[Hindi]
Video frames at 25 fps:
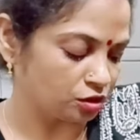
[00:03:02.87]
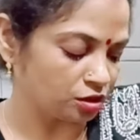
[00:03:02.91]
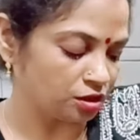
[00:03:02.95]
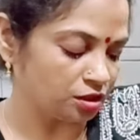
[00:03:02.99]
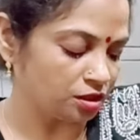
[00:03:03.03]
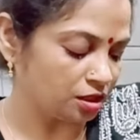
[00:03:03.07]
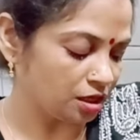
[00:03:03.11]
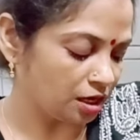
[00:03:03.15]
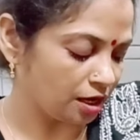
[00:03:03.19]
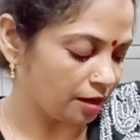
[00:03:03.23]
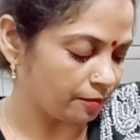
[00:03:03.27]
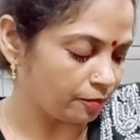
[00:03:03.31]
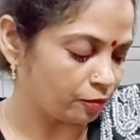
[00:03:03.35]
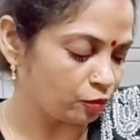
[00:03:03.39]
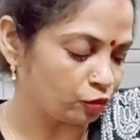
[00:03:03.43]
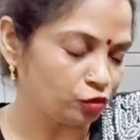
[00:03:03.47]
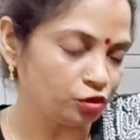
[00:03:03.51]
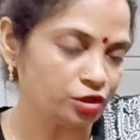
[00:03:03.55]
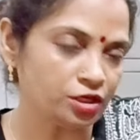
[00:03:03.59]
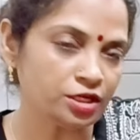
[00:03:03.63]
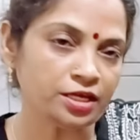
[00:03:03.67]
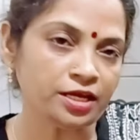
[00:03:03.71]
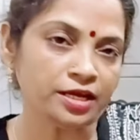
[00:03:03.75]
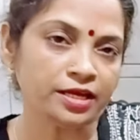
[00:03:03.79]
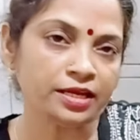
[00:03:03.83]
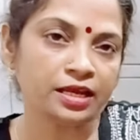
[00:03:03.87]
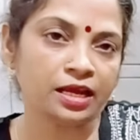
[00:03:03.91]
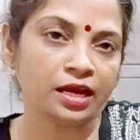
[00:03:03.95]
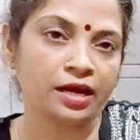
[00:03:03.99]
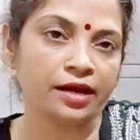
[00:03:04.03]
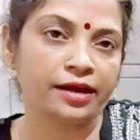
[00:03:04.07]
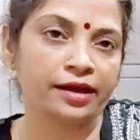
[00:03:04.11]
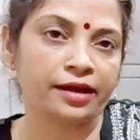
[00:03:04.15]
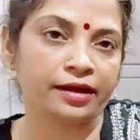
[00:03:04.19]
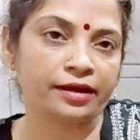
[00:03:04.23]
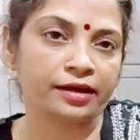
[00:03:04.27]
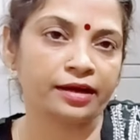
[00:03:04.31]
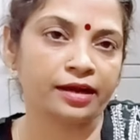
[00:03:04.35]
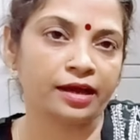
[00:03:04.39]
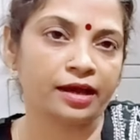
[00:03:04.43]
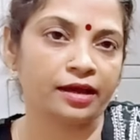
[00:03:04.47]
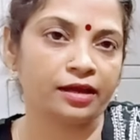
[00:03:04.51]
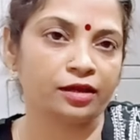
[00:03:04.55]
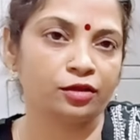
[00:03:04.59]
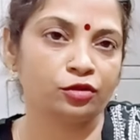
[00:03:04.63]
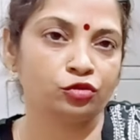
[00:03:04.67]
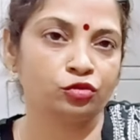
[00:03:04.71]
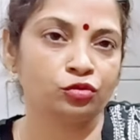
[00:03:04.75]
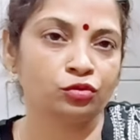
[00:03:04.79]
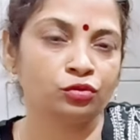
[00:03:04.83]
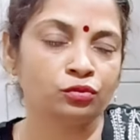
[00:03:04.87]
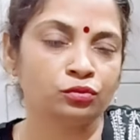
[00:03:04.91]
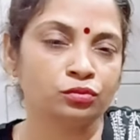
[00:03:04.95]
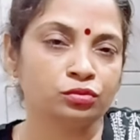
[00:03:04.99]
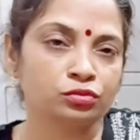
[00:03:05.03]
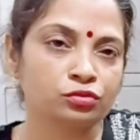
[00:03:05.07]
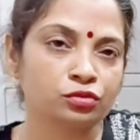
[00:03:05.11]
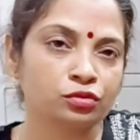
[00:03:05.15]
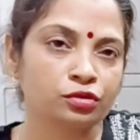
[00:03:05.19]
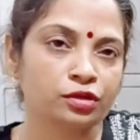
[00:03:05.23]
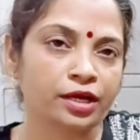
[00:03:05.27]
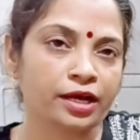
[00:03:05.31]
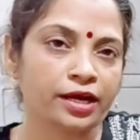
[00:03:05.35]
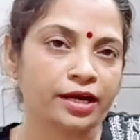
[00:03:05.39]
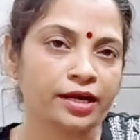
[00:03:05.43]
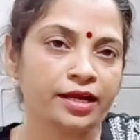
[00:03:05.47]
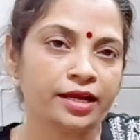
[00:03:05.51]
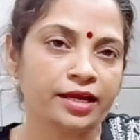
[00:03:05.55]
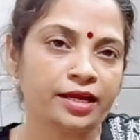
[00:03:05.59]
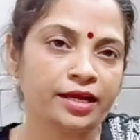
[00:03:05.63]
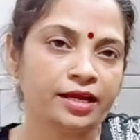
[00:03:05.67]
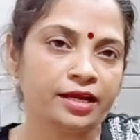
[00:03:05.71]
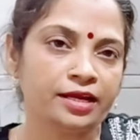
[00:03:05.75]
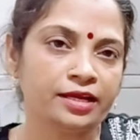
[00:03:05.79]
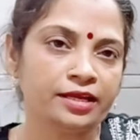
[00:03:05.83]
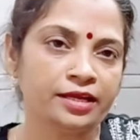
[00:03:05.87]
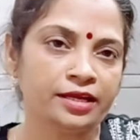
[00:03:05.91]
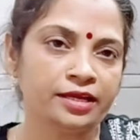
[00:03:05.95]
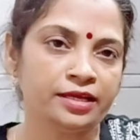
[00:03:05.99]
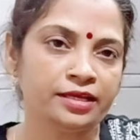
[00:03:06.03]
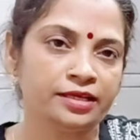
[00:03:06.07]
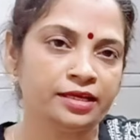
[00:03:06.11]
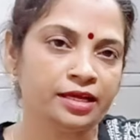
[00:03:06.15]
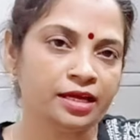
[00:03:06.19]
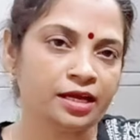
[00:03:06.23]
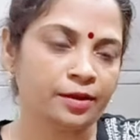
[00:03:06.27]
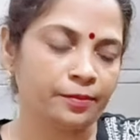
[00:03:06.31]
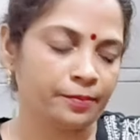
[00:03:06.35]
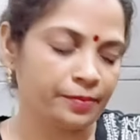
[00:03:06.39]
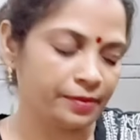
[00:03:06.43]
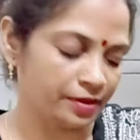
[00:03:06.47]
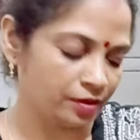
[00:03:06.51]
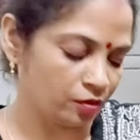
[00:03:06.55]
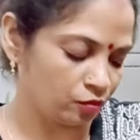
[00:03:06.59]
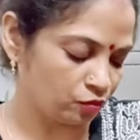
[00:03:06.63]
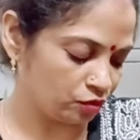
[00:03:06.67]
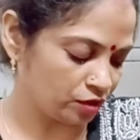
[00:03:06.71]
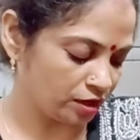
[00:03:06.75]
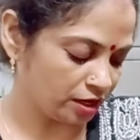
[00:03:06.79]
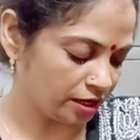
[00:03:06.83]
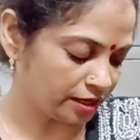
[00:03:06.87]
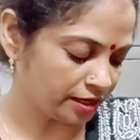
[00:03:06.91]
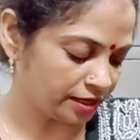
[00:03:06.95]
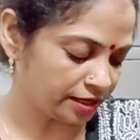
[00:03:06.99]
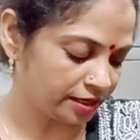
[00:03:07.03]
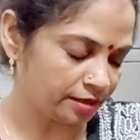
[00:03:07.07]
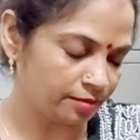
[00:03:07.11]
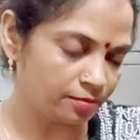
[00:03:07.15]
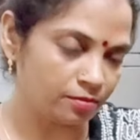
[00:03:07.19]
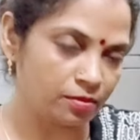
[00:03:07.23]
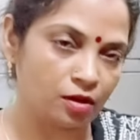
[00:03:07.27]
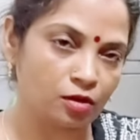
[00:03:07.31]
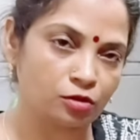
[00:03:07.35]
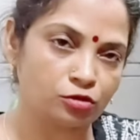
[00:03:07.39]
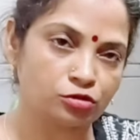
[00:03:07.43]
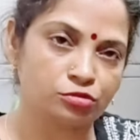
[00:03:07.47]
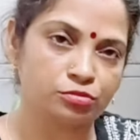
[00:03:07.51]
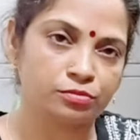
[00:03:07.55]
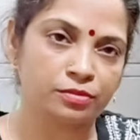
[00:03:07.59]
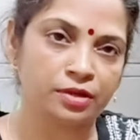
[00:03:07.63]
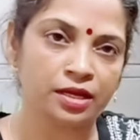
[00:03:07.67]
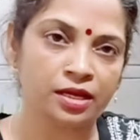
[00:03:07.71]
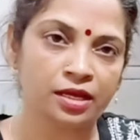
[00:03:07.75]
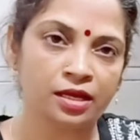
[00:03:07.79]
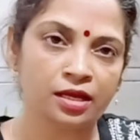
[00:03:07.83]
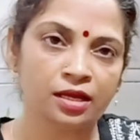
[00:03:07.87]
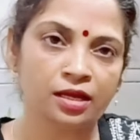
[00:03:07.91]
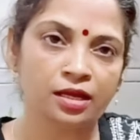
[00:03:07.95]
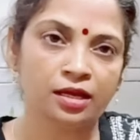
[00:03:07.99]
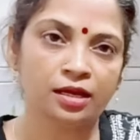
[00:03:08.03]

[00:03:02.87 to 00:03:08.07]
कि आपको ये एरिया ढकना है तो उसको ढकने के लिए ये कपड़ा उठा करके ब्लाउज में